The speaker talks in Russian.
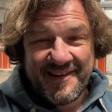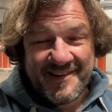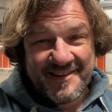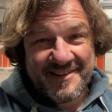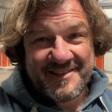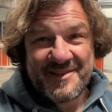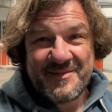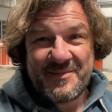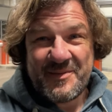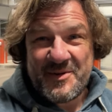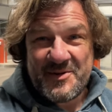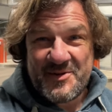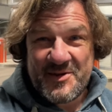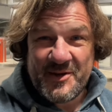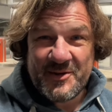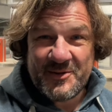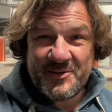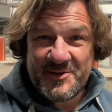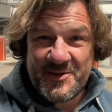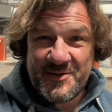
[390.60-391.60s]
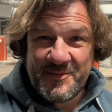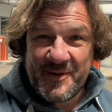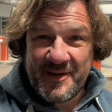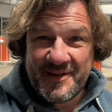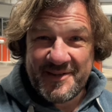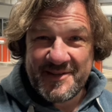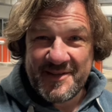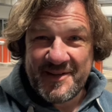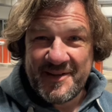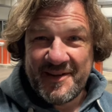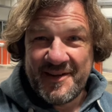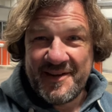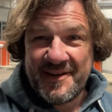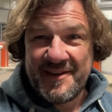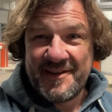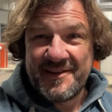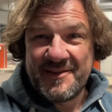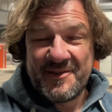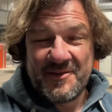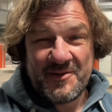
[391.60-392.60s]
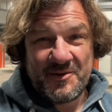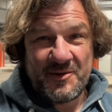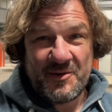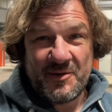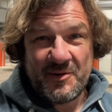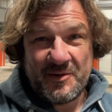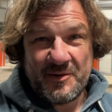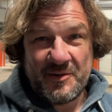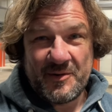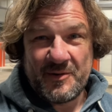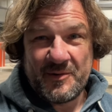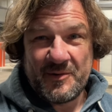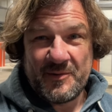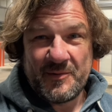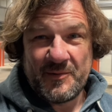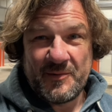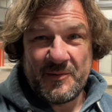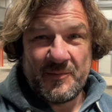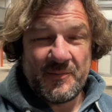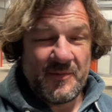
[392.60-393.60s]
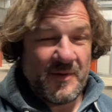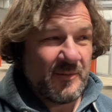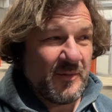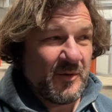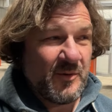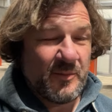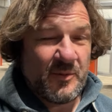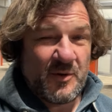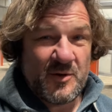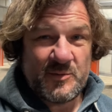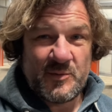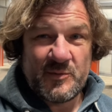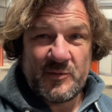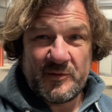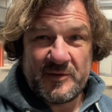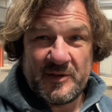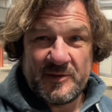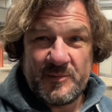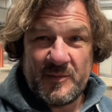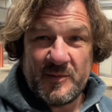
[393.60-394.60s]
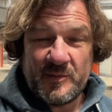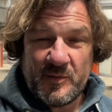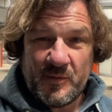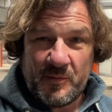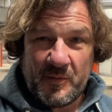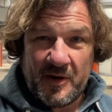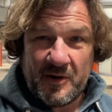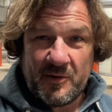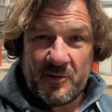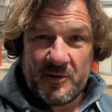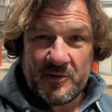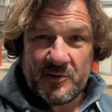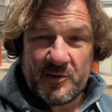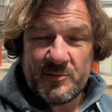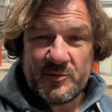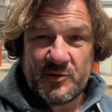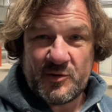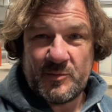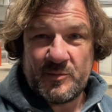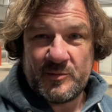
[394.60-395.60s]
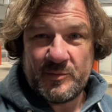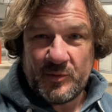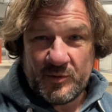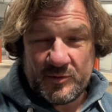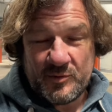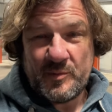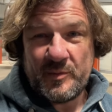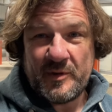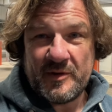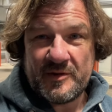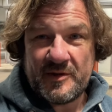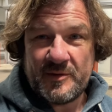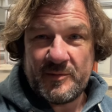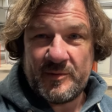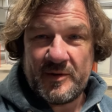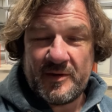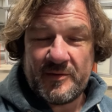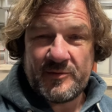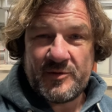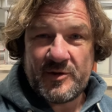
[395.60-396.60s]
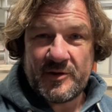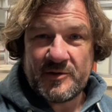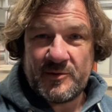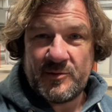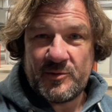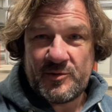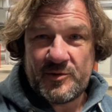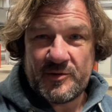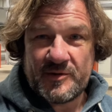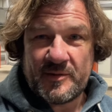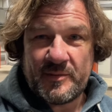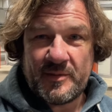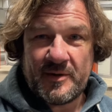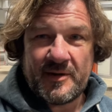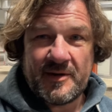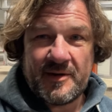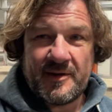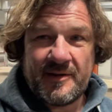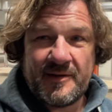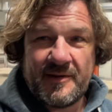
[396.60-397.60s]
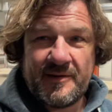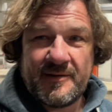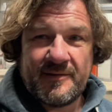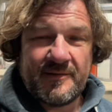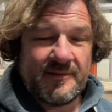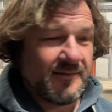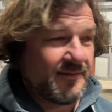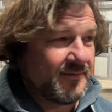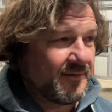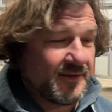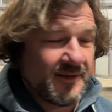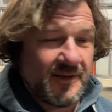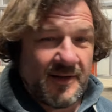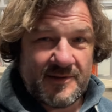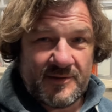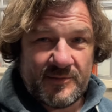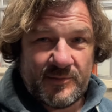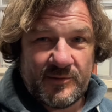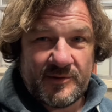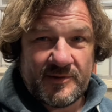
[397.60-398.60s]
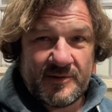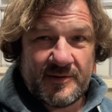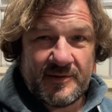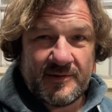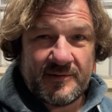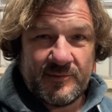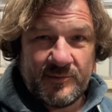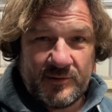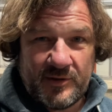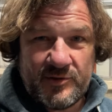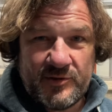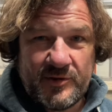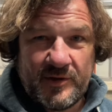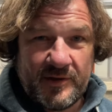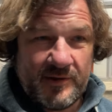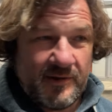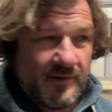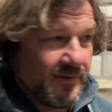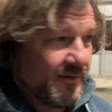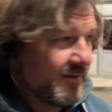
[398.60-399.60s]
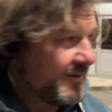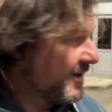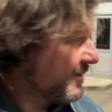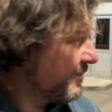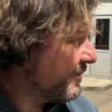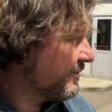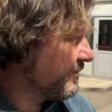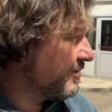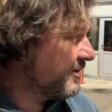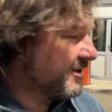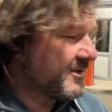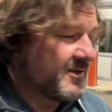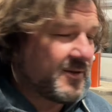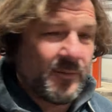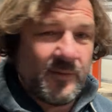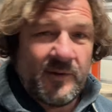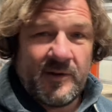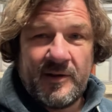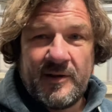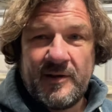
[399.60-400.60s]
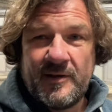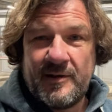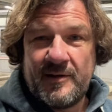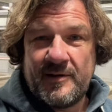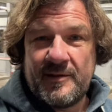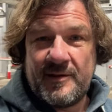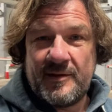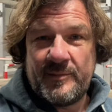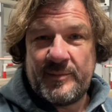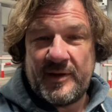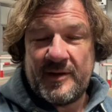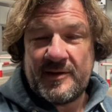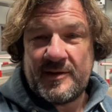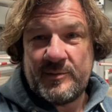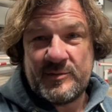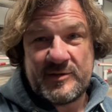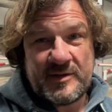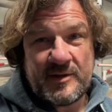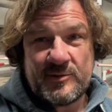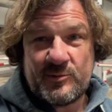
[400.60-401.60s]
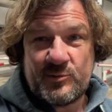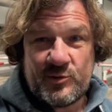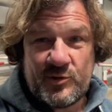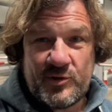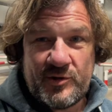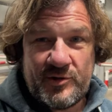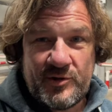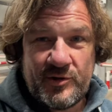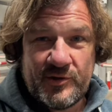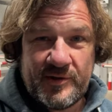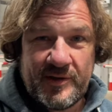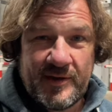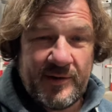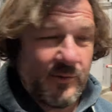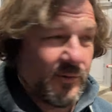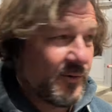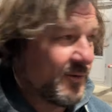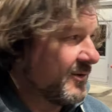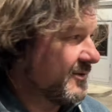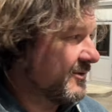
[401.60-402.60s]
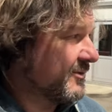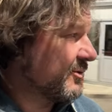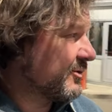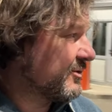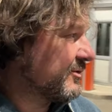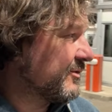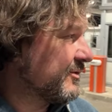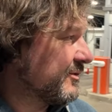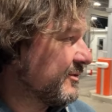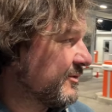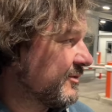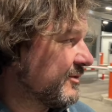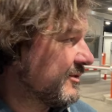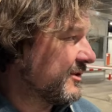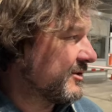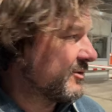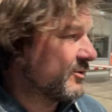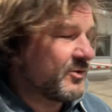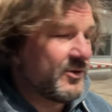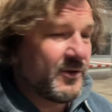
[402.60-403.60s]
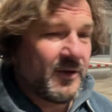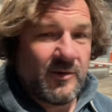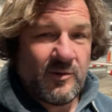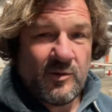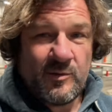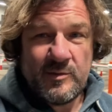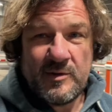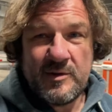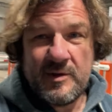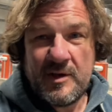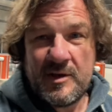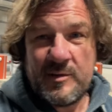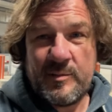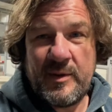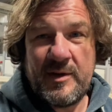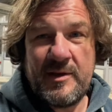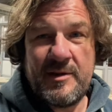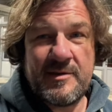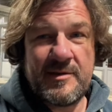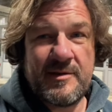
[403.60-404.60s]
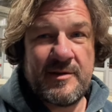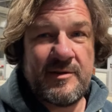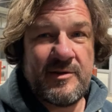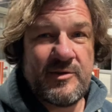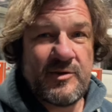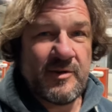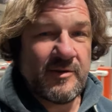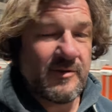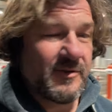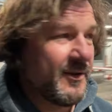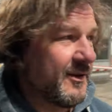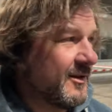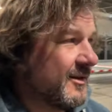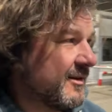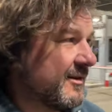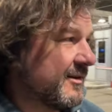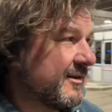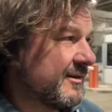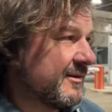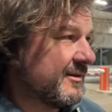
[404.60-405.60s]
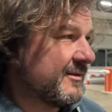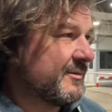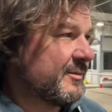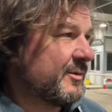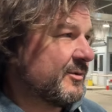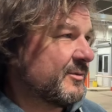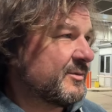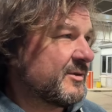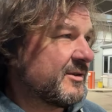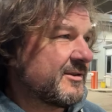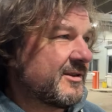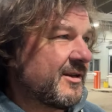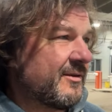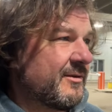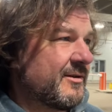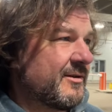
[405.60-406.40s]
Запрещают снимать но э, на мою просьбу выдать мне бумагу о том, что документы мне в час ночи забрали, отказываются, ну, точнее, говорит, да, мы выдадим, и при этом сразу же исчезают. То есть здесь уже огромный наряд полиции исчез, в полном составе